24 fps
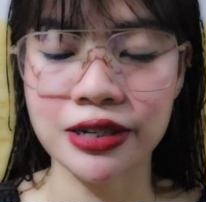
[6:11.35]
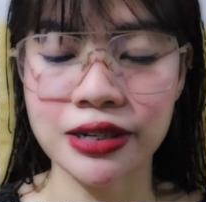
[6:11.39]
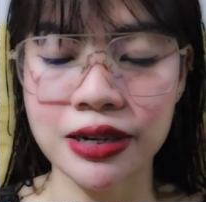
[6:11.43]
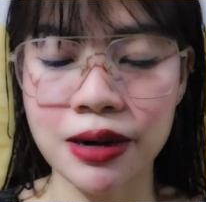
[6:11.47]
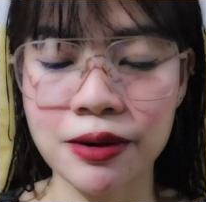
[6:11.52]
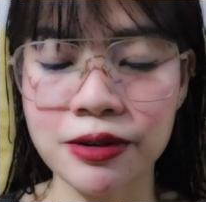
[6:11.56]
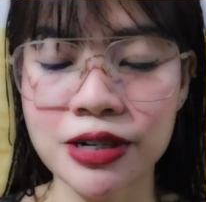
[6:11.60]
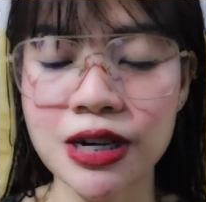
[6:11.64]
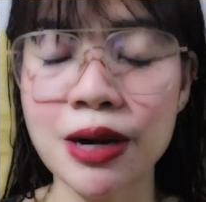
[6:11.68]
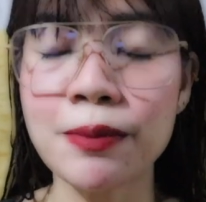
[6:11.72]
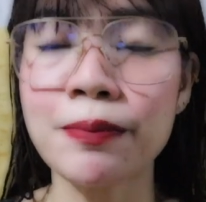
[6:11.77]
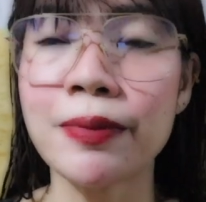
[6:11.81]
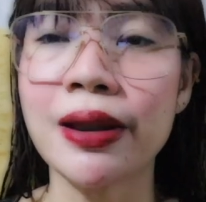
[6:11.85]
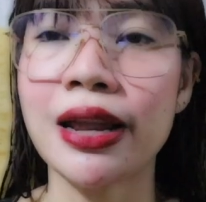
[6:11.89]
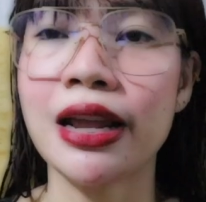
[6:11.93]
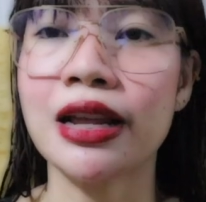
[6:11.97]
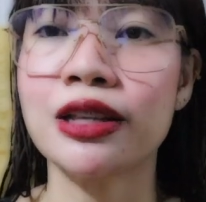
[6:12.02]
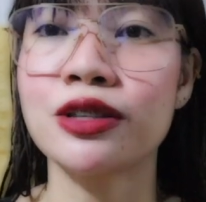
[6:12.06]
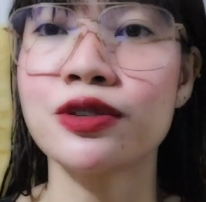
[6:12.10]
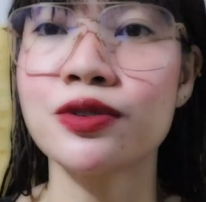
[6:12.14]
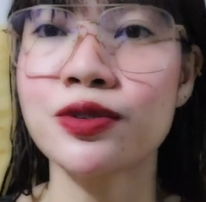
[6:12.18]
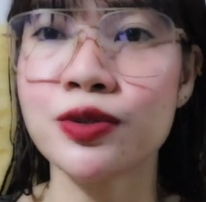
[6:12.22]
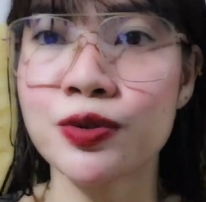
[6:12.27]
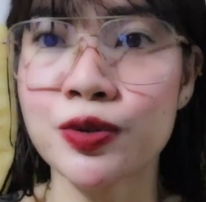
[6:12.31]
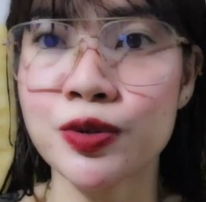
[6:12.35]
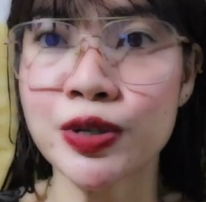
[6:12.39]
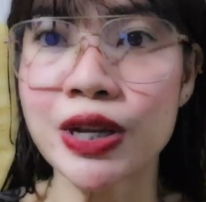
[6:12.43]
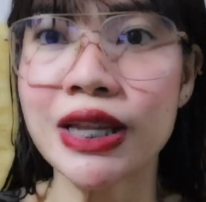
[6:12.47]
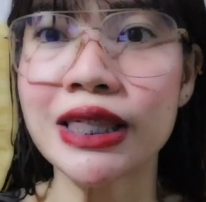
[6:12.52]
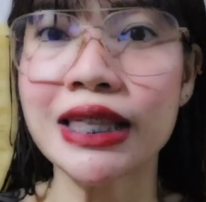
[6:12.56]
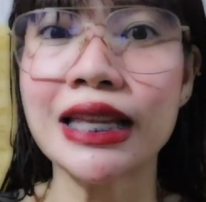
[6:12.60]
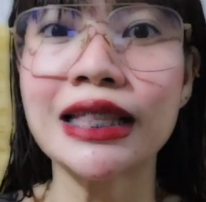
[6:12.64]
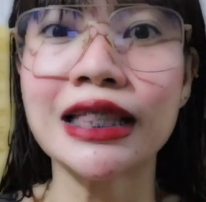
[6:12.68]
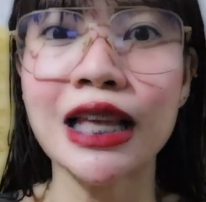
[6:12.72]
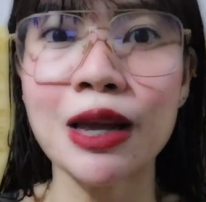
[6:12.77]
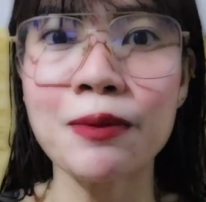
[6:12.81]
Syempre,
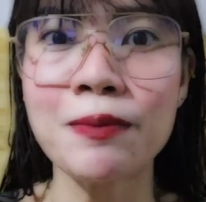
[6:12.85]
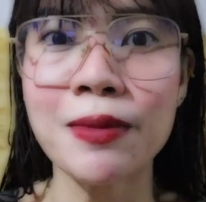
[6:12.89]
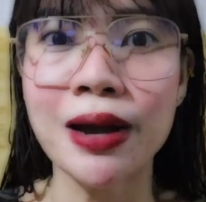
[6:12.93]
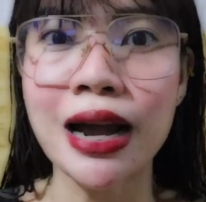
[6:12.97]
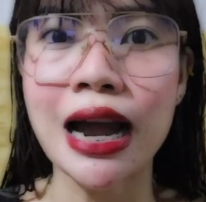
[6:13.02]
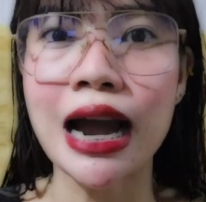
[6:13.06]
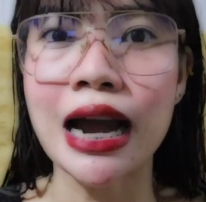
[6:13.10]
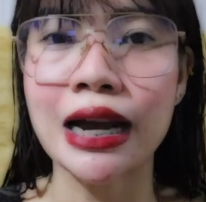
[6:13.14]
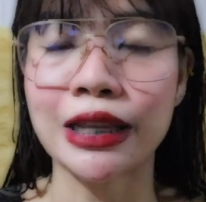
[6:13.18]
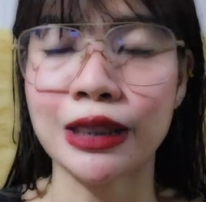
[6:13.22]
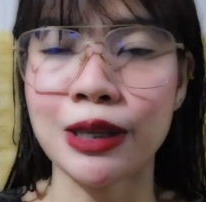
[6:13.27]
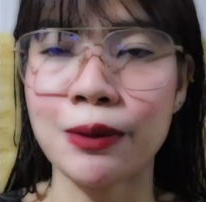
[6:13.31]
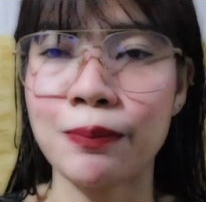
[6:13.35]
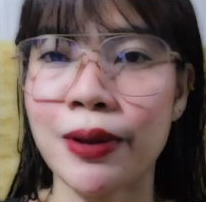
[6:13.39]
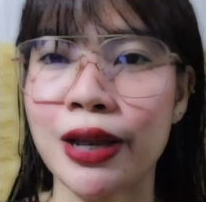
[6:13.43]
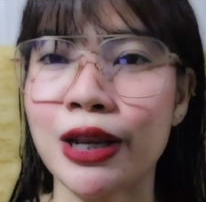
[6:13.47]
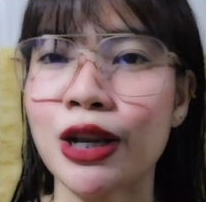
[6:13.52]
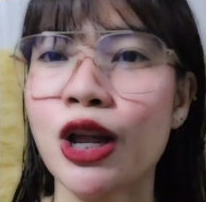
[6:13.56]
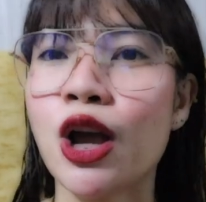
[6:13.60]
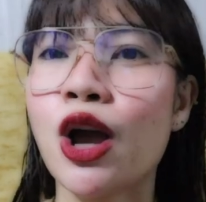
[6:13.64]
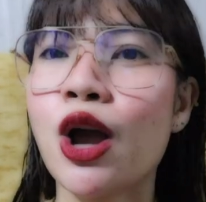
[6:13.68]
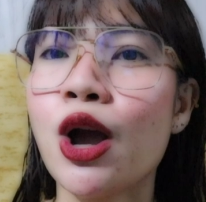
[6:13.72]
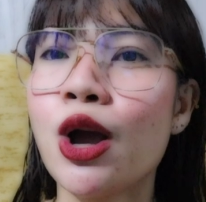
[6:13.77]
saan din tayo makakatipid.